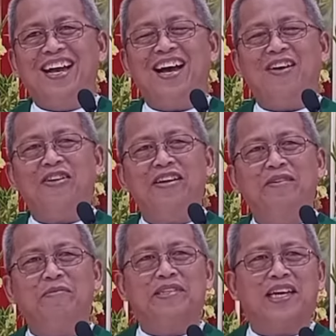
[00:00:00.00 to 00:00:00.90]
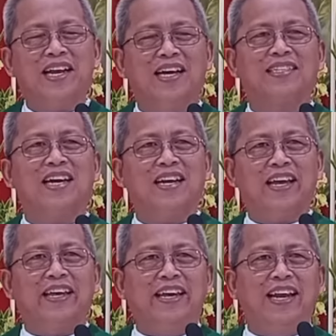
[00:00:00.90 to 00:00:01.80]
naaoy bisan asa
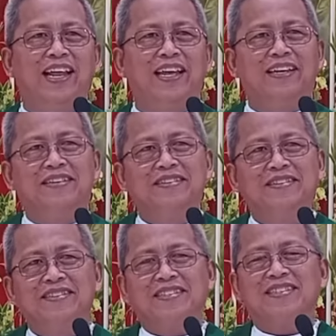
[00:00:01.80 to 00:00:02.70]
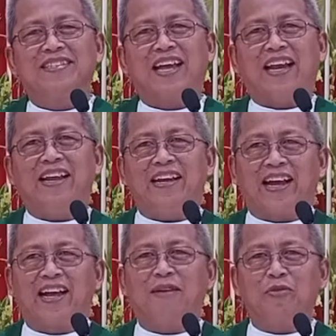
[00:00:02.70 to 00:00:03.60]
na healing Gani,
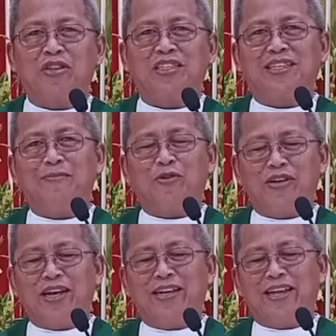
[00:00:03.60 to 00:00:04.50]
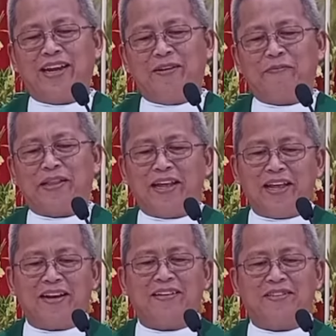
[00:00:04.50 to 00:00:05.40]
daghang mo testimonya dire,
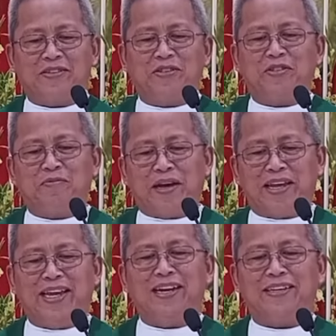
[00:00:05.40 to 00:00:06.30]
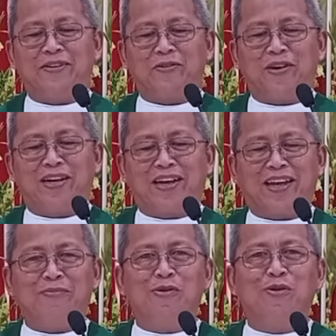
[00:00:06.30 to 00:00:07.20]
Pader, sus, mahild, gyugwa
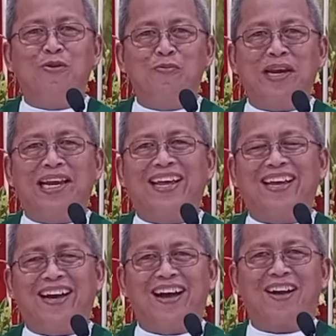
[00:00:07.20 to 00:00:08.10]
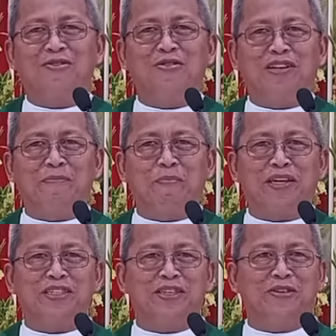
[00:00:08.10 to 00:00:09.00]
ng imong humili. Ang akong
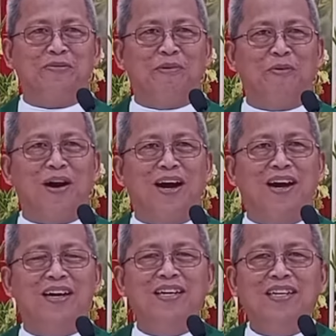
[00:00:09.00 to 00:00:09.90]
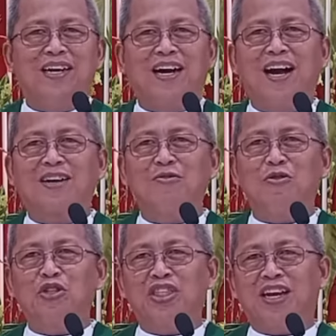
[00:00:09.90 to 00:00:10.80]
depression, mawa. Ang
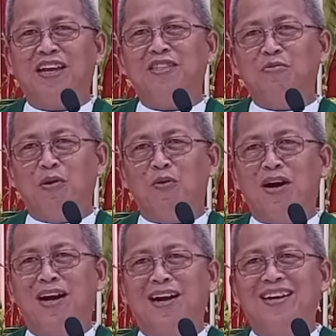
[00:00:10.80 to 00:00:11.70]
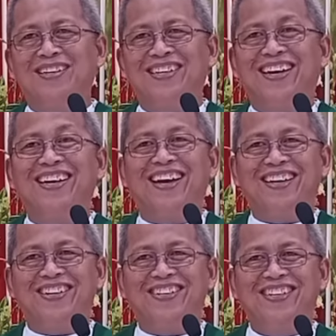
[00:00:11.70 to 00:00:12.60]
akong stress, mawa.
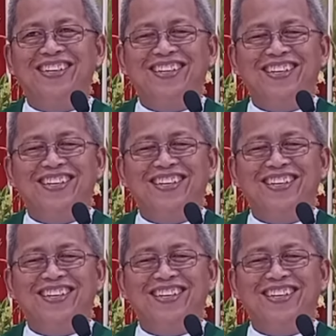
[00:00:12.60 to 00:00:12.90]
Ana, no?